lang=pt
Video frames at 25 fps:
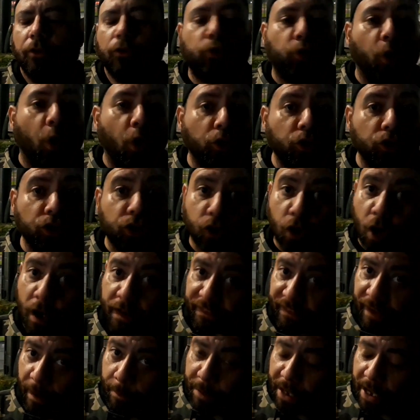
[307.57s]
Todos
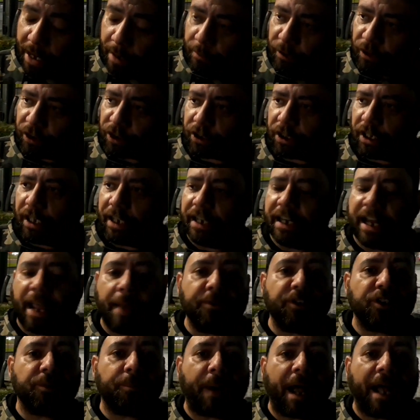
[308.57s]
nós sabemos que
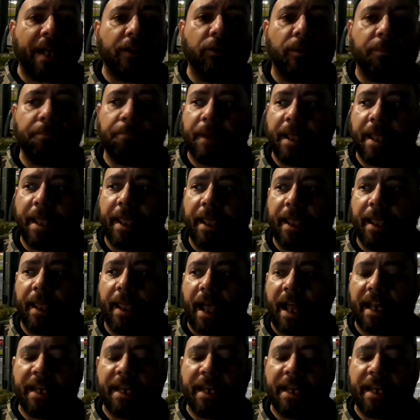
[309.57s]
Guilherme de Pádua é, é,